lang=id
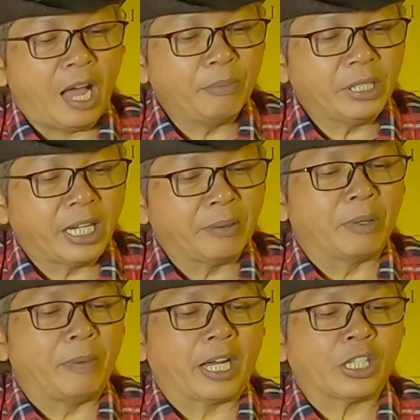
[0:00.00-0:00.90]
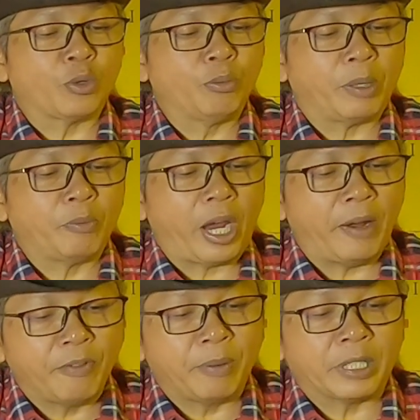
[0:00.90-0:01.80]
Diambil dari berbagai sumber,
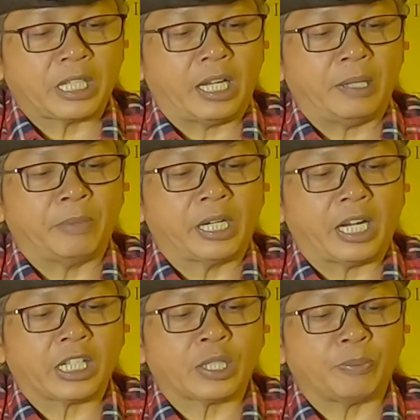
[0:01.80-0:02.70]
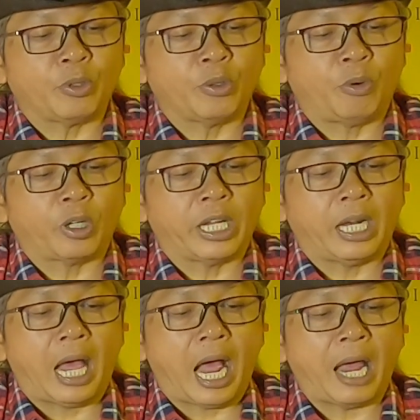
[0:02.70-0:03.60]
BMW misalnya menarik 10
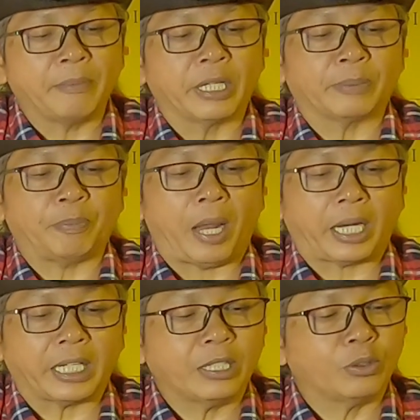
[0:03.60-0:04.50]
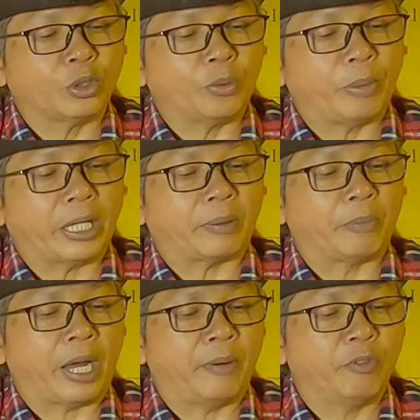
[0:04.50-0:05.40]
model hybrid plug-in untuk
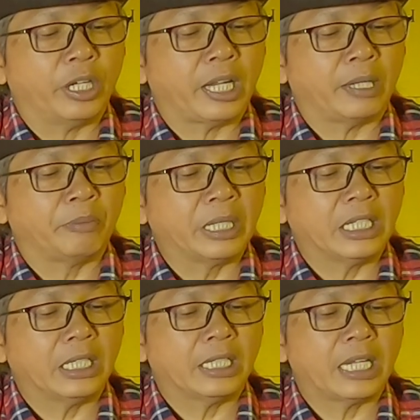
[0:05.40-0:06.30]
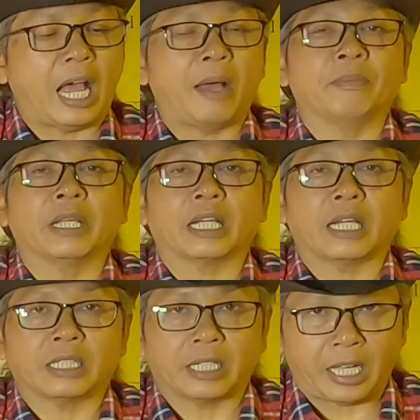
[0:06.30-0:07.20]
merek BMW dan Mini di
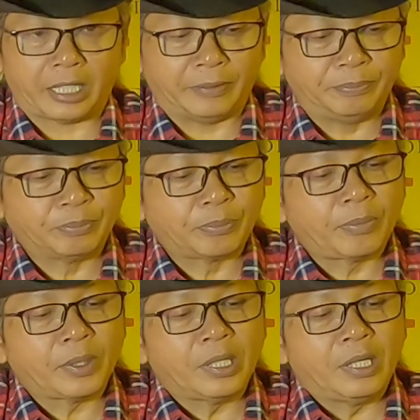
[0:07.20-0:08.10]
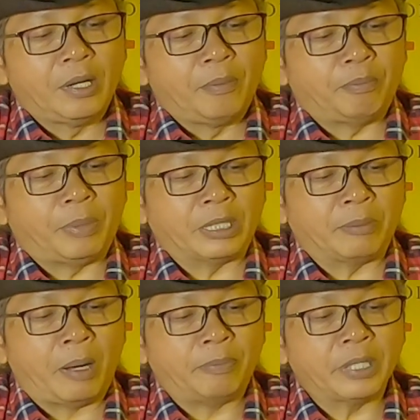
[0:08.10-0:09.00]
Amerika Serikat.
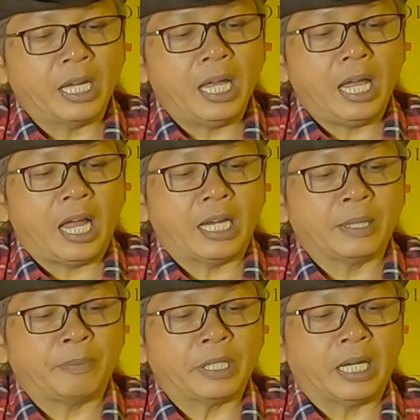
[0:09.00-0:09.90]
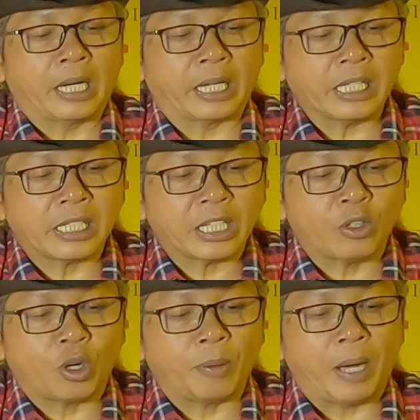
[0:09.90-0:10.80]
Penyebabnya ada pada
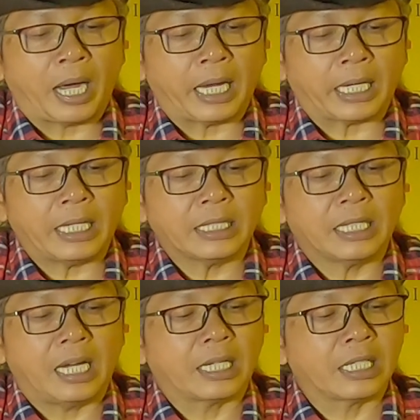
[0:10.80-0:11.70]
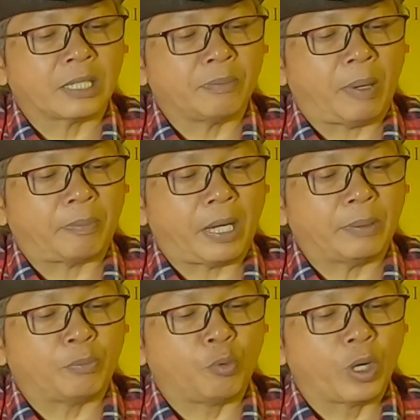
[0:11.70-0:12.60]
risiko kebakaran yang
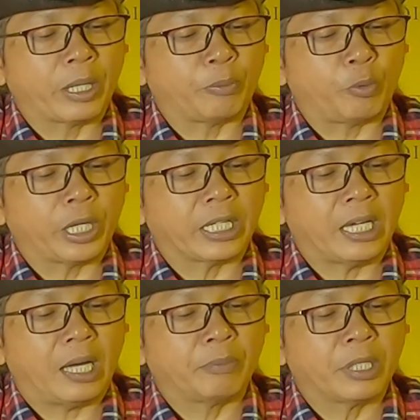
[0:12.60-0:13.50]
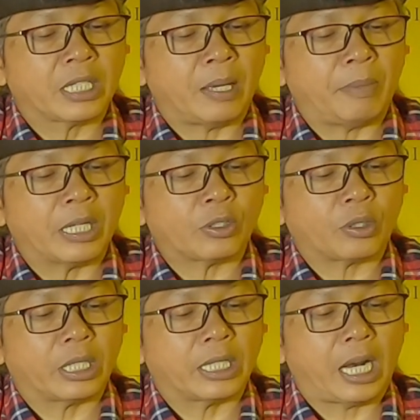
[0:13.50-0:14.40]
disebabkan puing-puing yang bisa
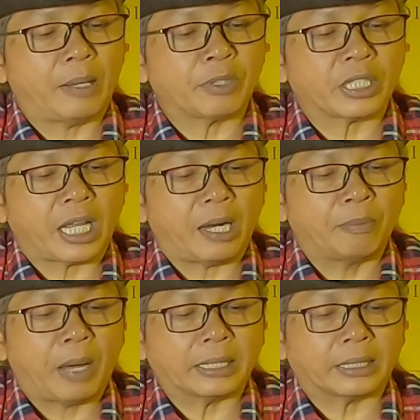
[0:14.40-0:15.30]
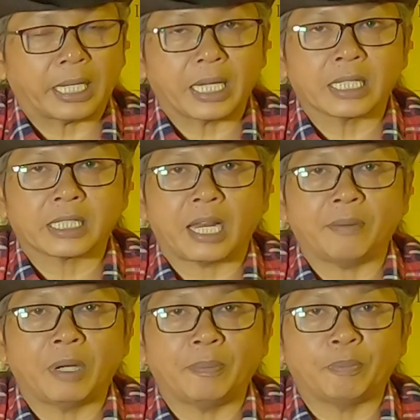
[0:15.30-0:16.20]
masuk ke dalam sel baterai
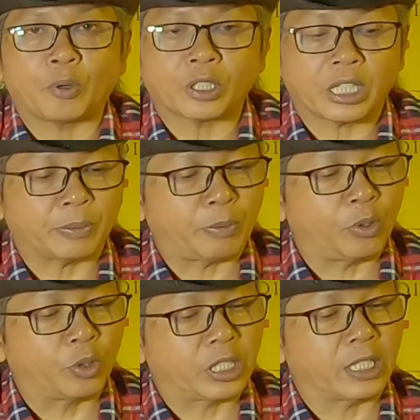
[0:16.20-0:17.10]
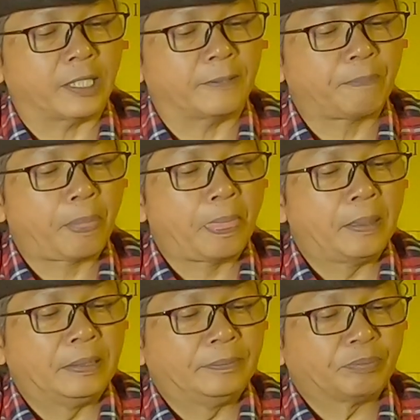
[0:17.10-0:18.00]
selama proses produksi.
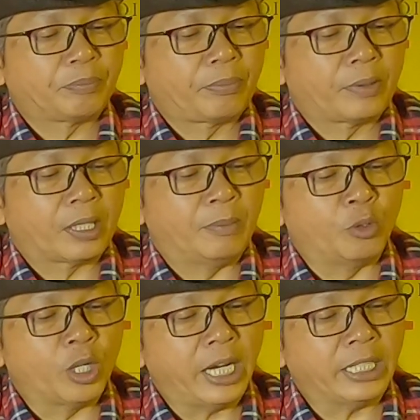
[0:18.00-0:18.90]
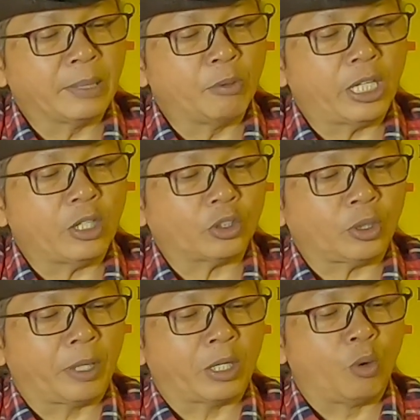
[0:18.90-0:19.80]
Kemudian di
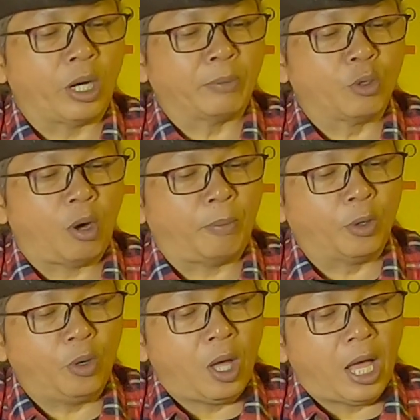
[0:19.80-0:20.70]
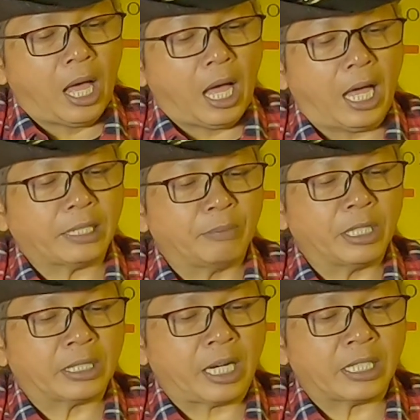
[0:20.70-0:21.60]
bulan Oktober 2020,
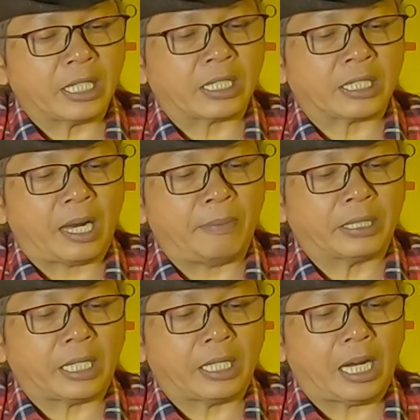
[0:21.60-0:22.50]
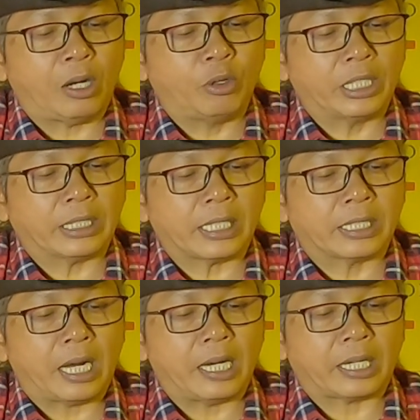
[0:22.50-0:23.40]
Administrasi Keselamatan Lalu
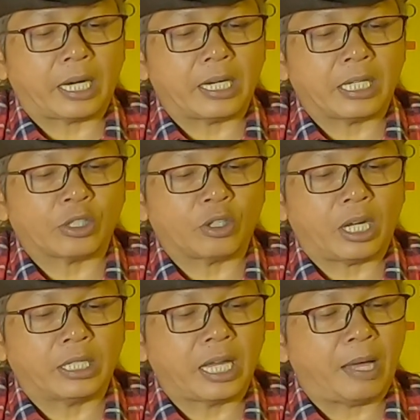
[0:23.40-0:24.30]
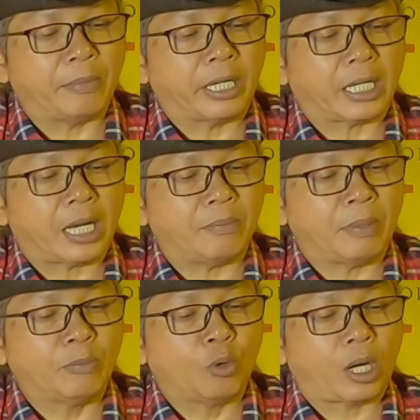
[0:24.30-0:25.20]
Lintas Jalan Raya Nasional di
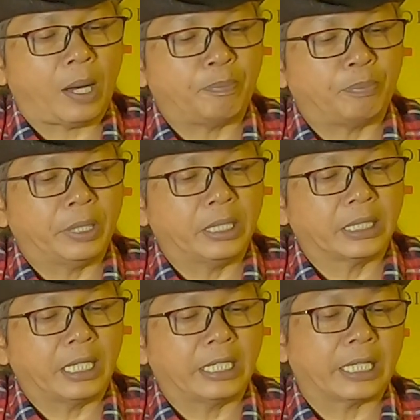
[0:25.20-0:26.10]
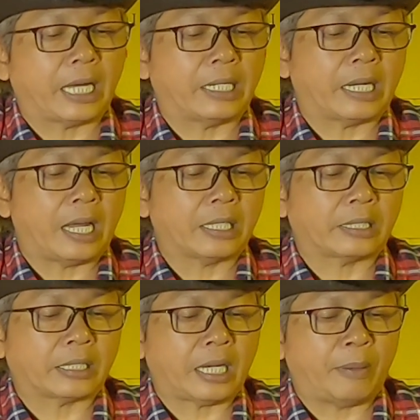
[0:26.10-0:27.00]
Amerika membuka penyelidikan
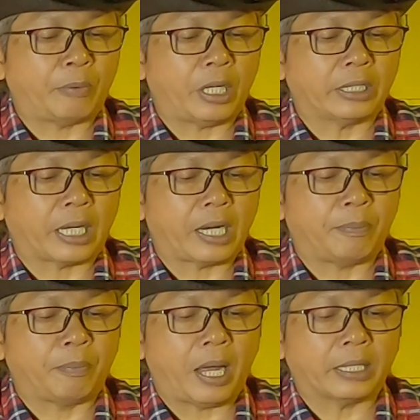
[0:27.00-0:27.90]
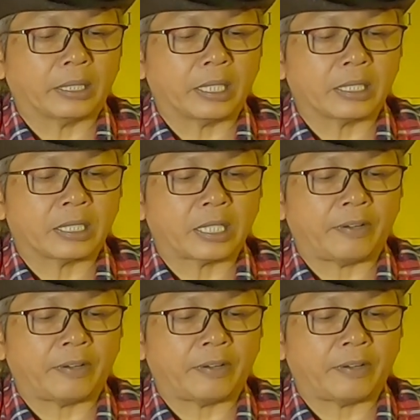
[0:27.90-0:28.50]
atas laporan terhadap baterai